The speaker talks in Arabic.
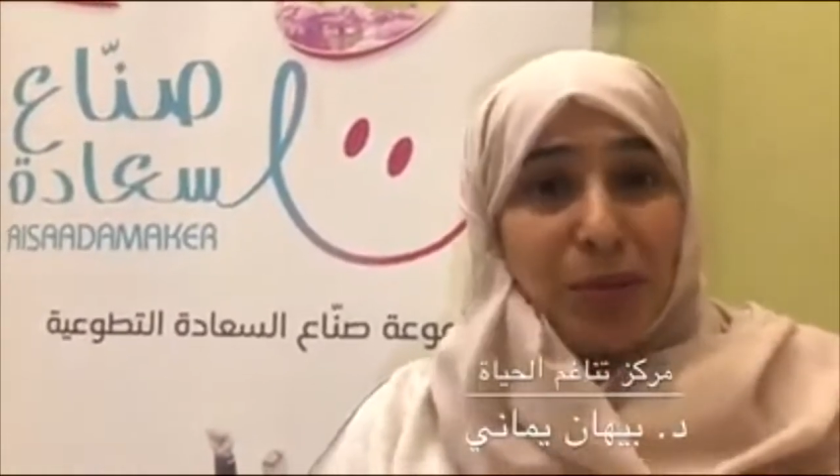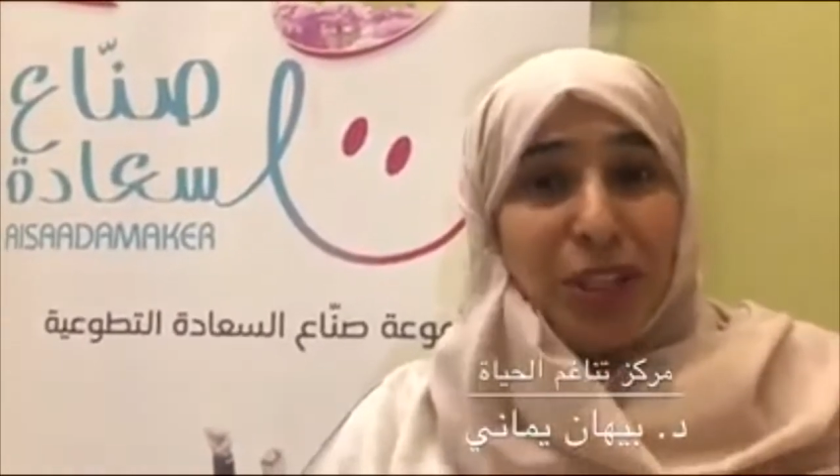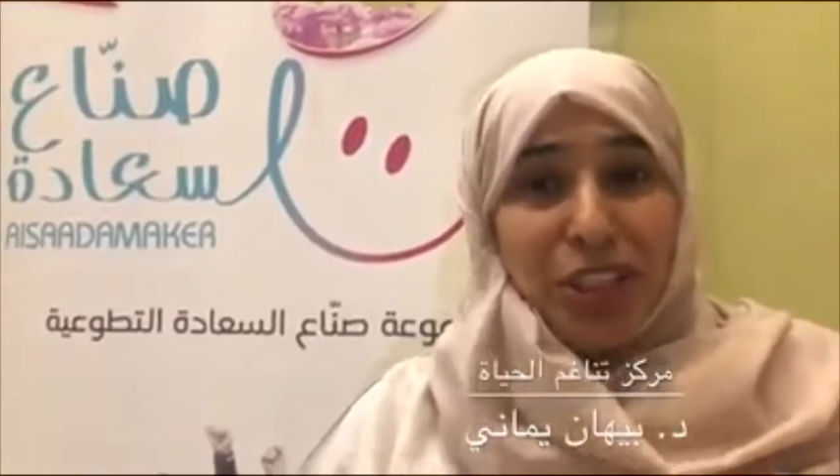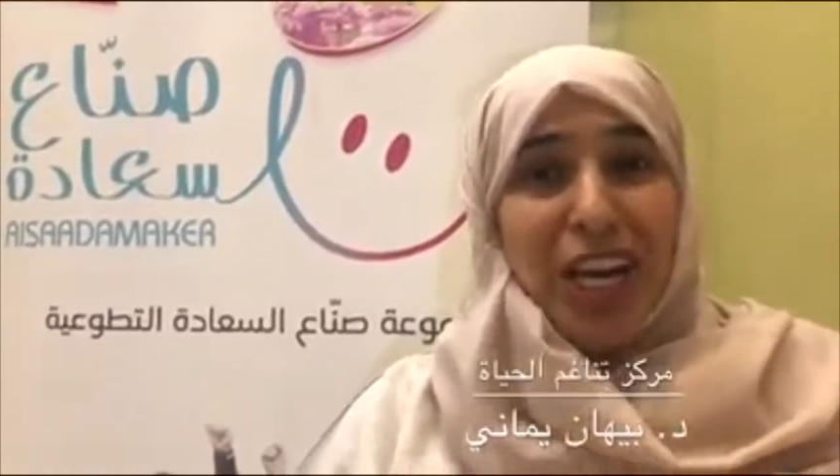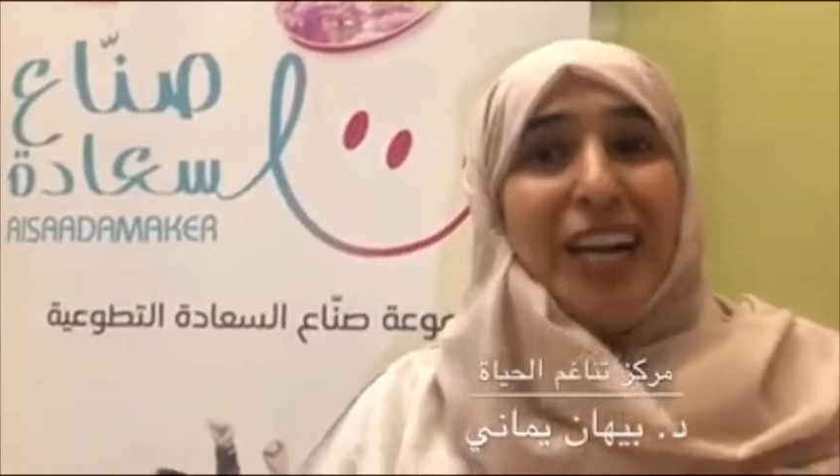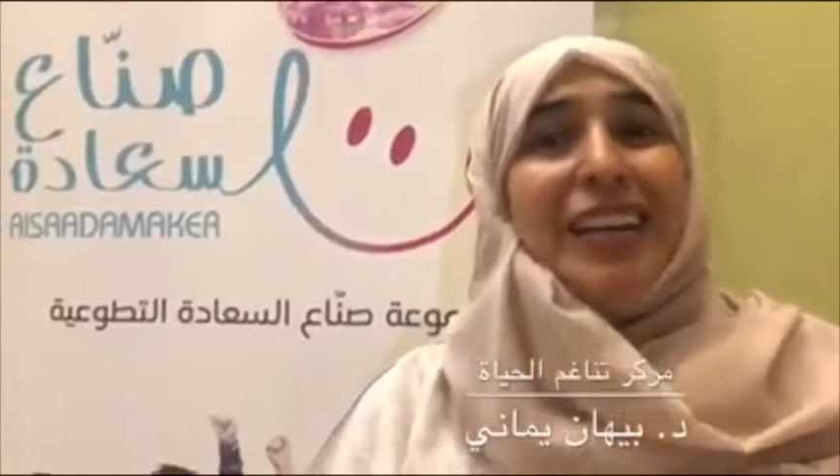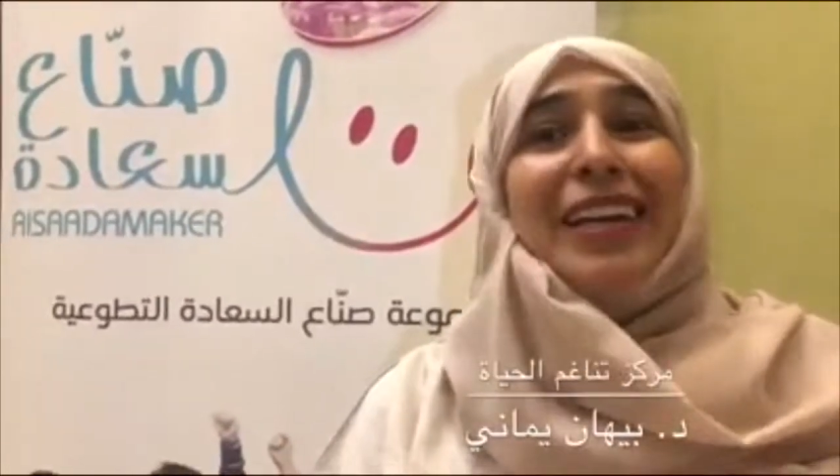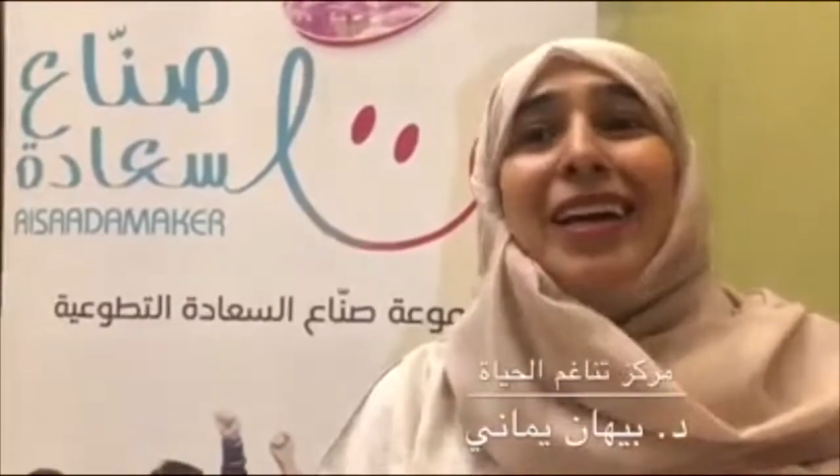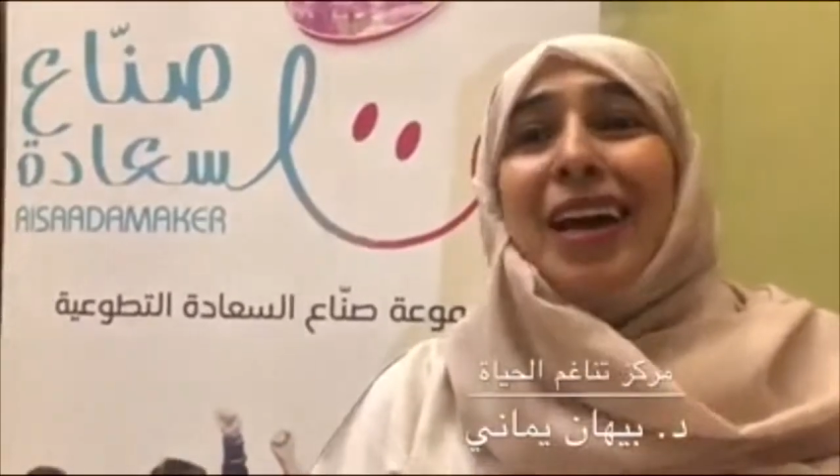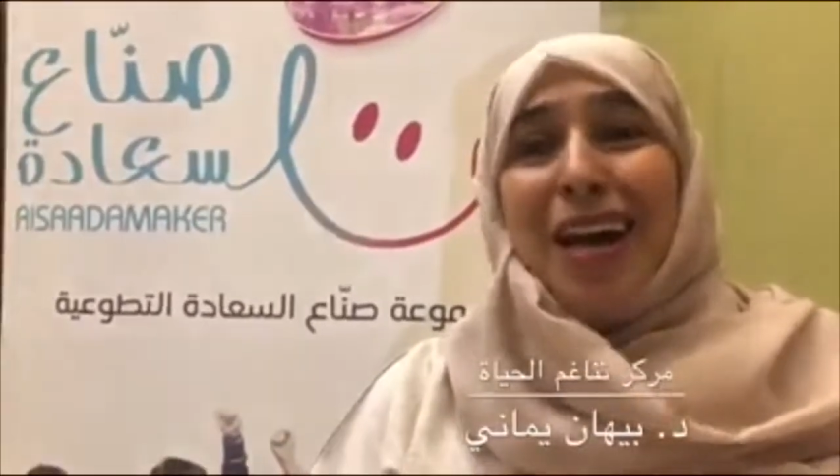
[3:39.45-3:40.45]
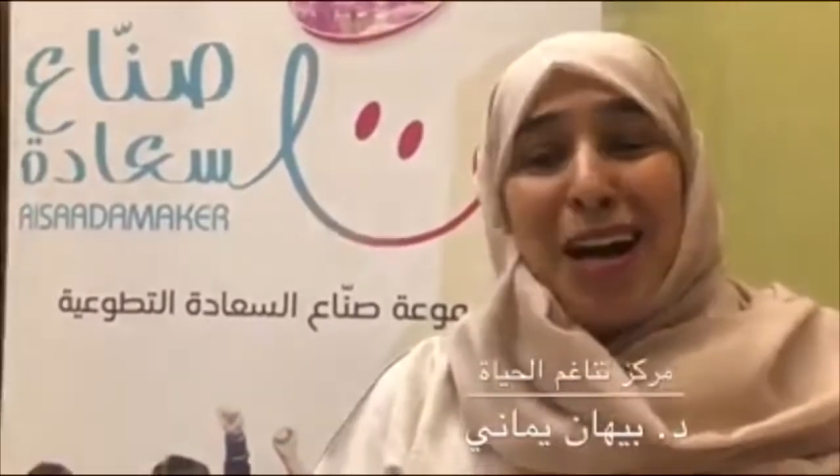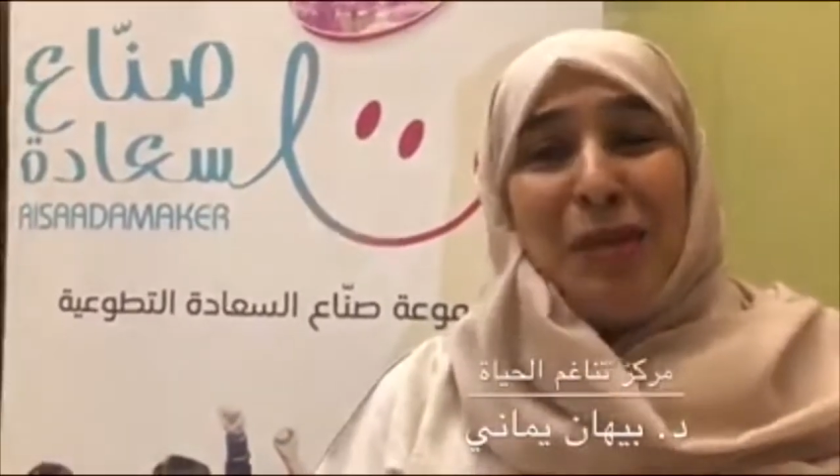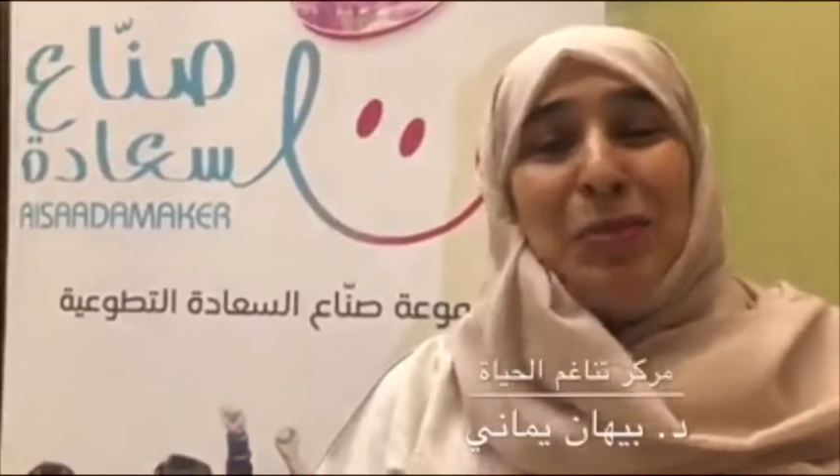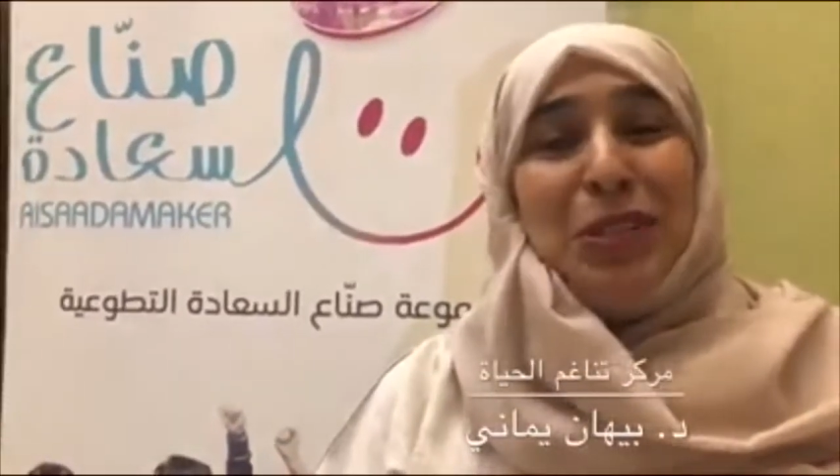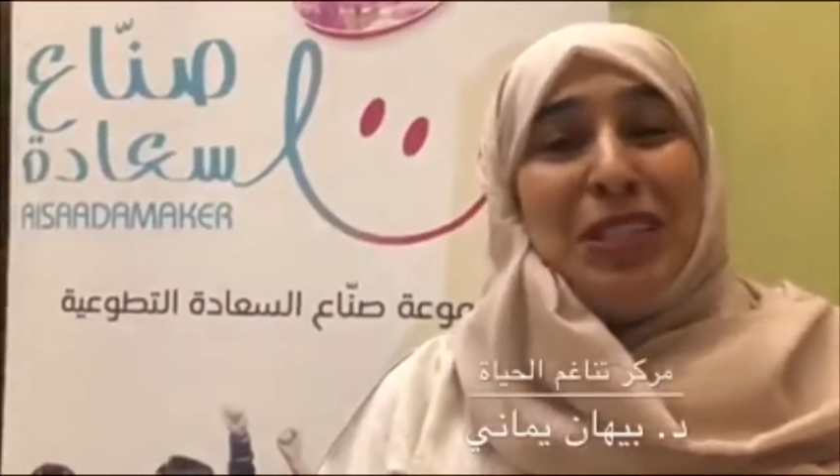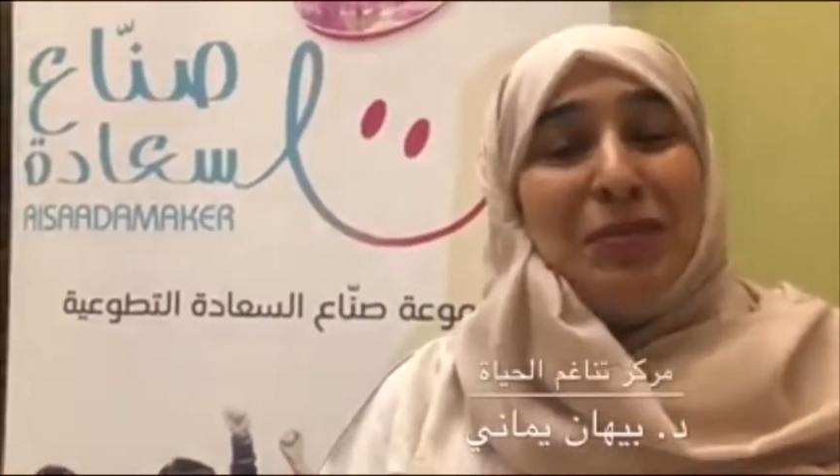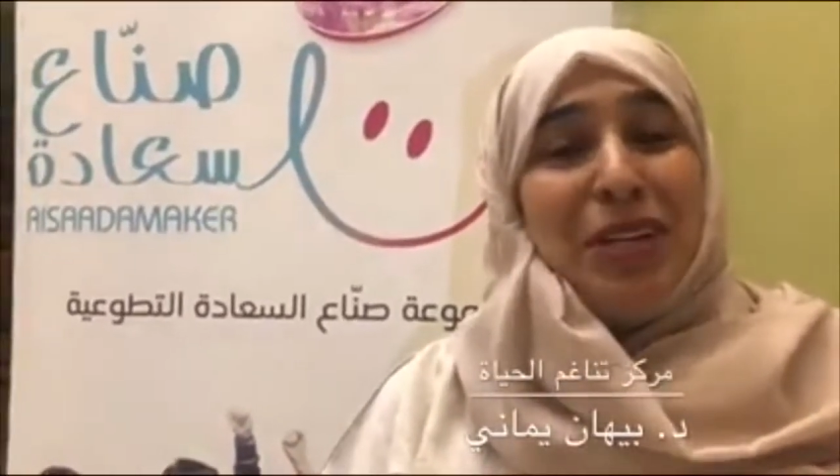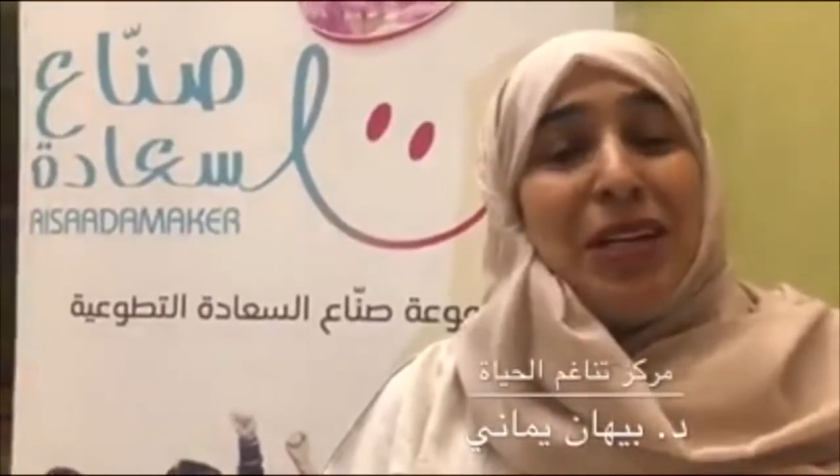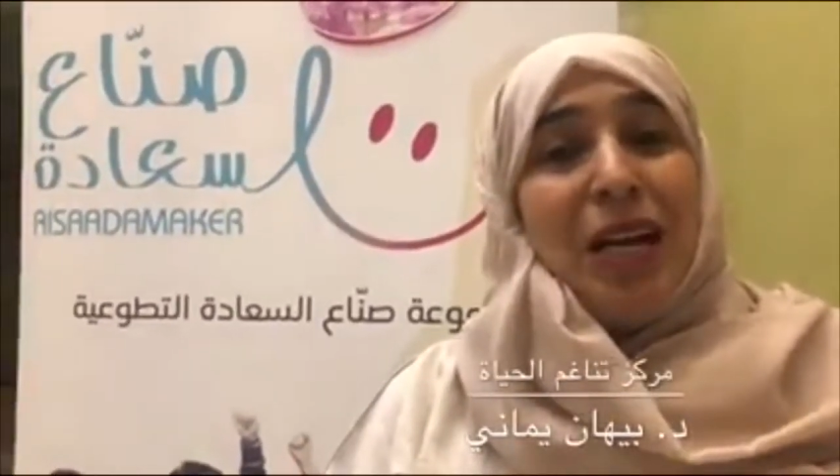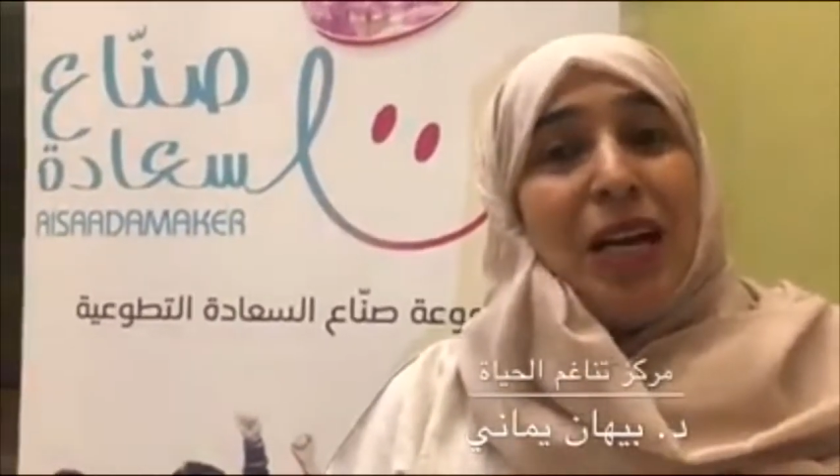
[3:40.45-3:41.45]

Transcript: مشاغلي المستمر